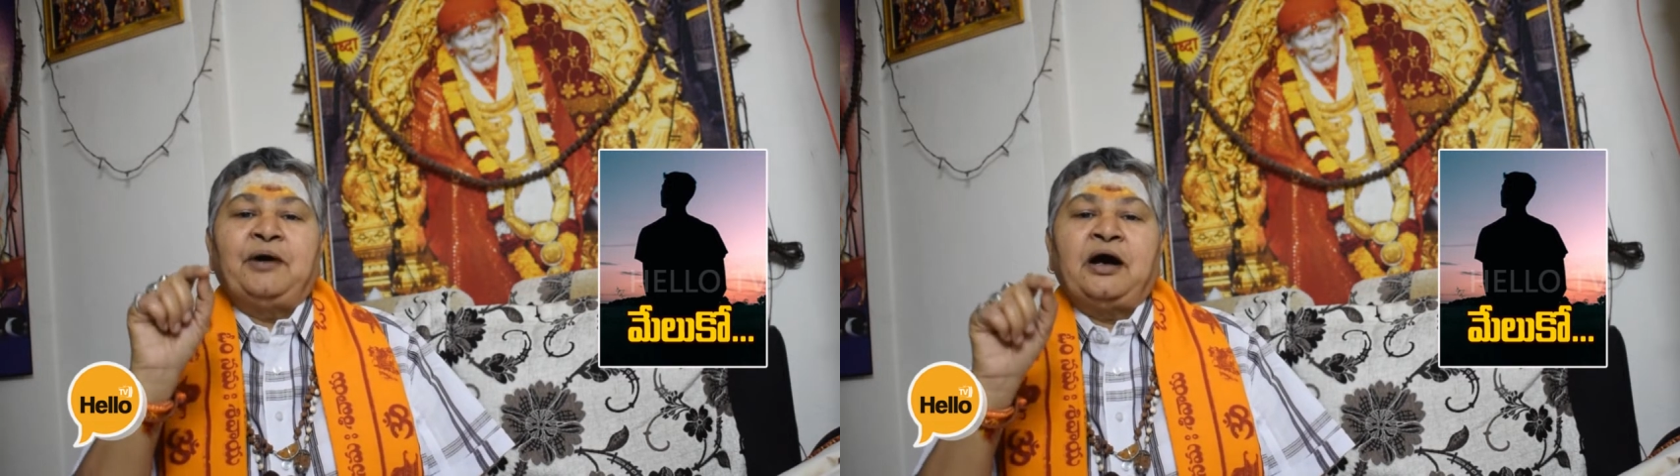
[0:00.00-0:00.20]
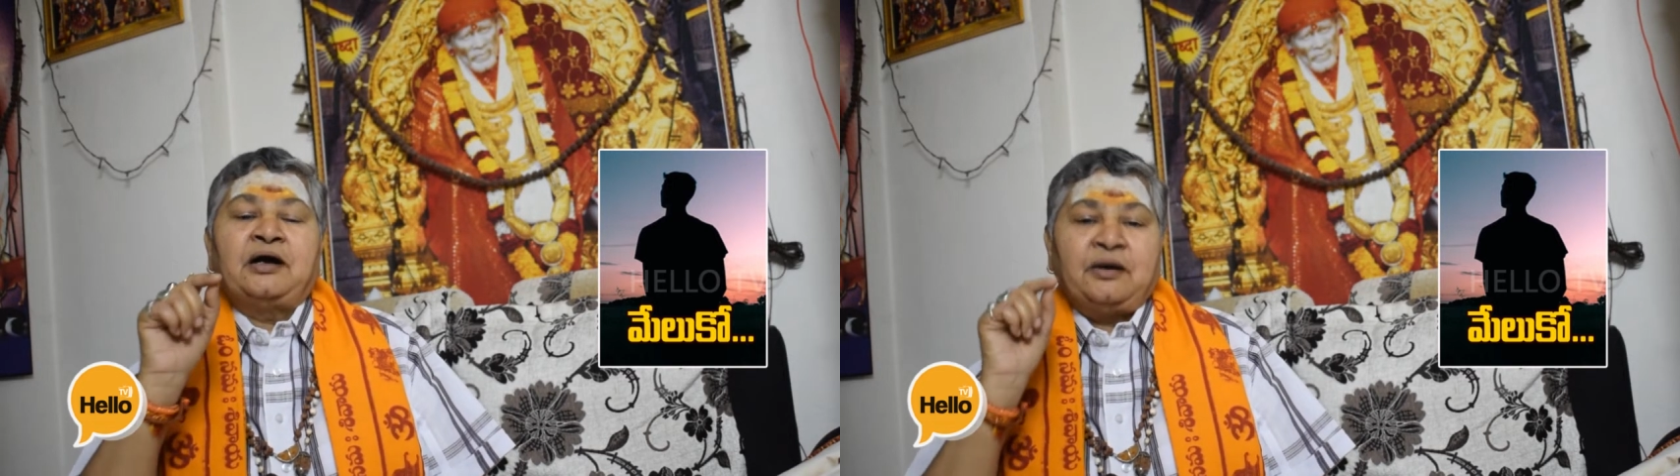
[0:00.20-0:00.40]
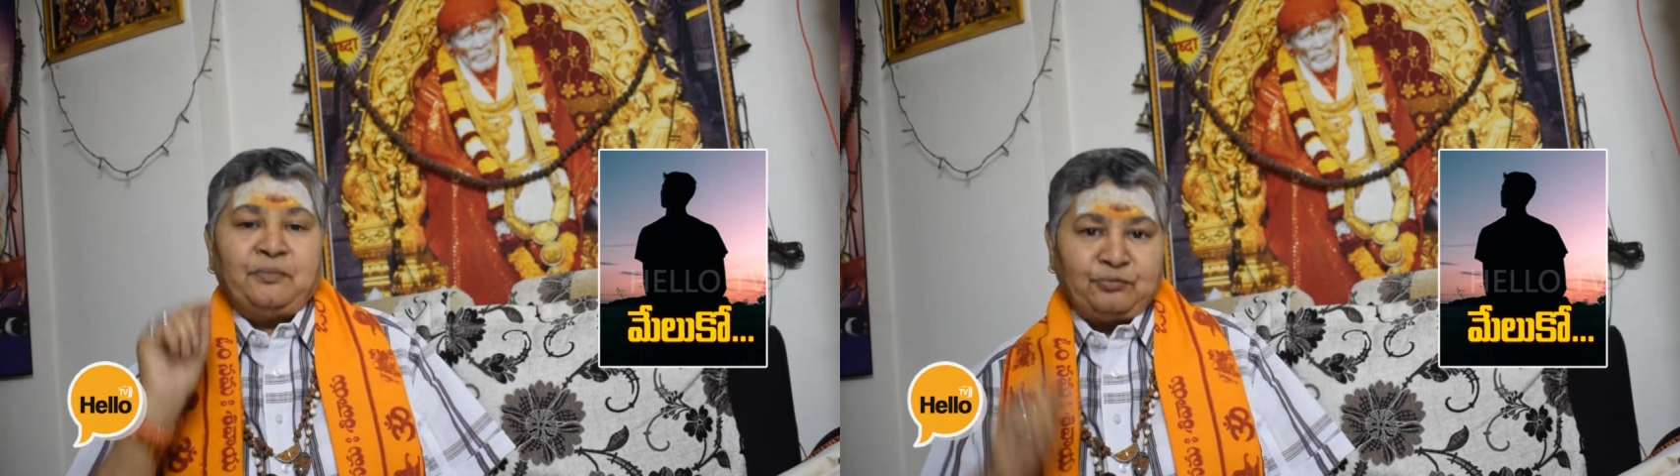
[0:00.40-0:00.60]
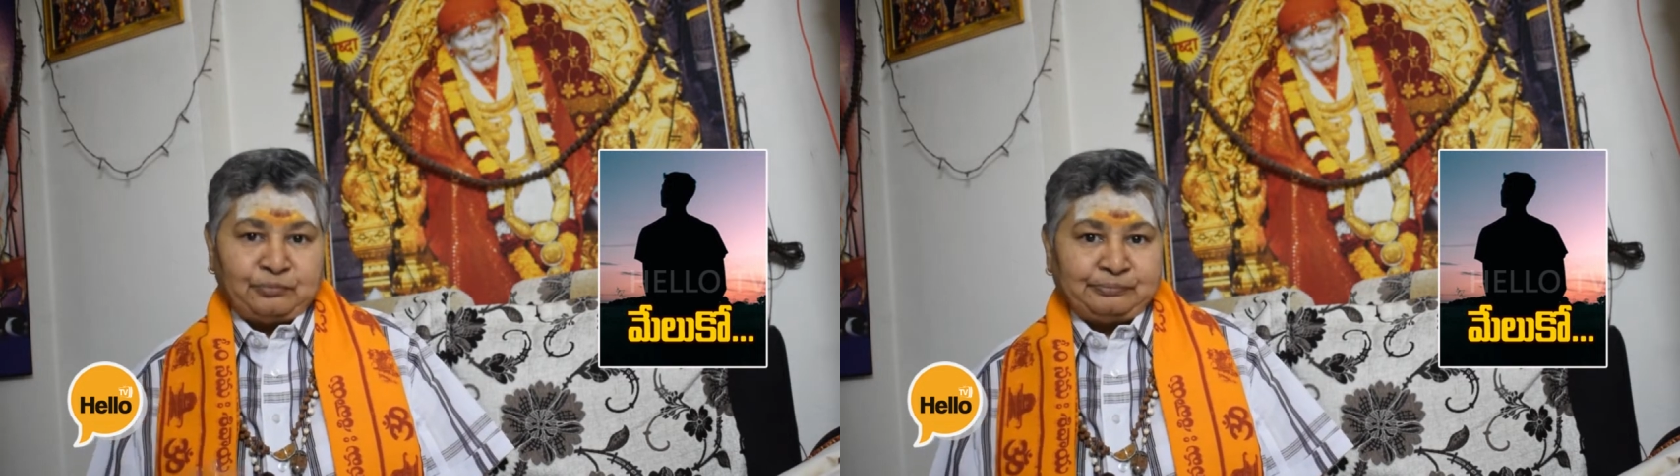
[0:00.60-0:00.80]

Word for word: భాగము